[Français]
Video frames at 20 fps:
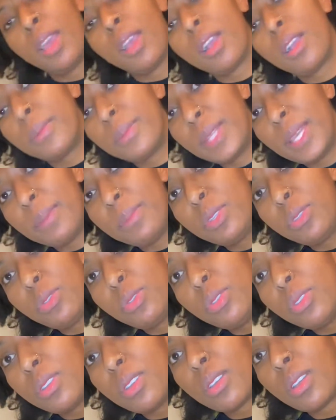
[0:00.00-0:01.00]
comme
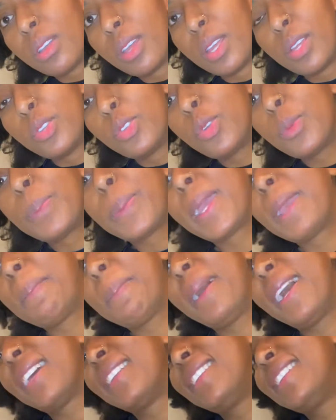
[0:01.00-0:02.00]
d'habitude, je ne
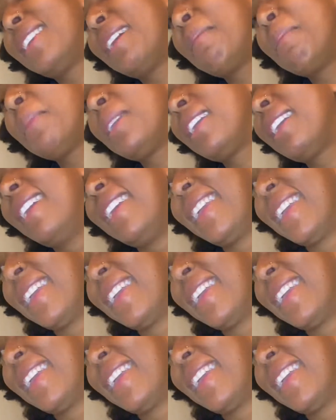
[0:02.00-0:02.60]
prépare jamais